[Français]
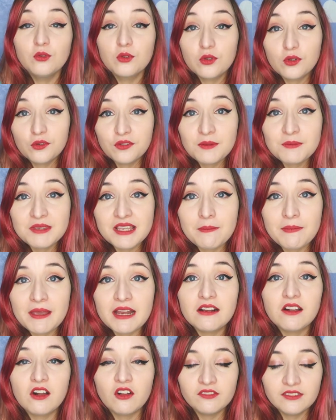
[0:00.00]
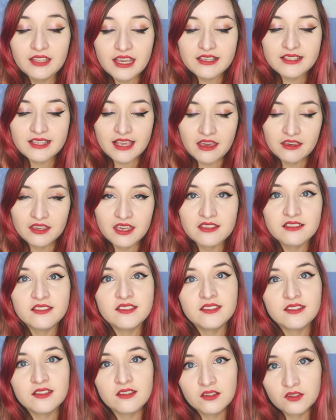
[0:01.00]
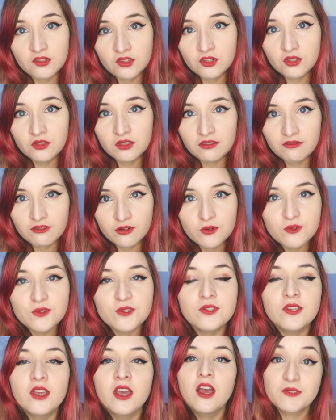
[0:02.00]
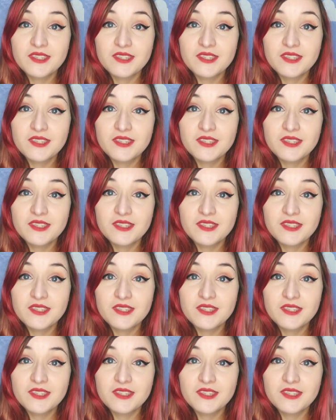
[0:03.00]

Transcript: Donc le film s'appelle Candace Against the Universe.